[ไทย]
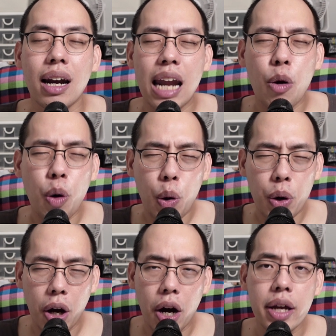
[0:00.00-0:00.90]
แล้วคุณ
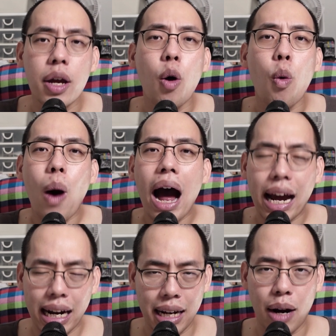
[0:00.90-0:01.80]
ค่อยว่า
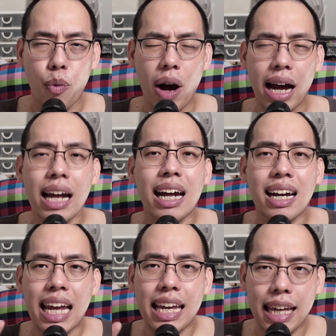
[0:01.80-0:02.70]
กันครับว่า
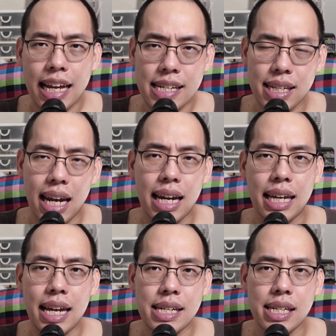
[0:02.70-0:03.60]
ในเคสแต่ละ
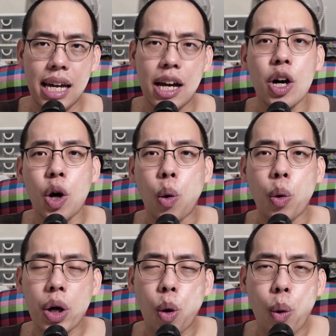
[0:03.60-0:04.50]
เคสเนี่ยคุ
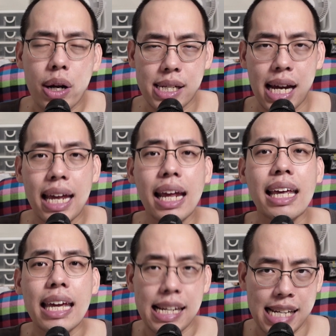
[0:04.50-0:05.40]
ณควรใช้
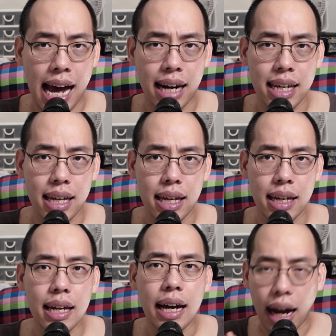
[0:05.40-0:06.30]
กี่ทางดี
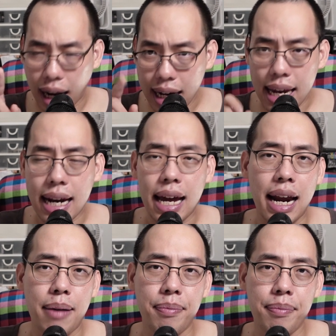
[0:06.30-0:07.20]
เคลียร์นะครับ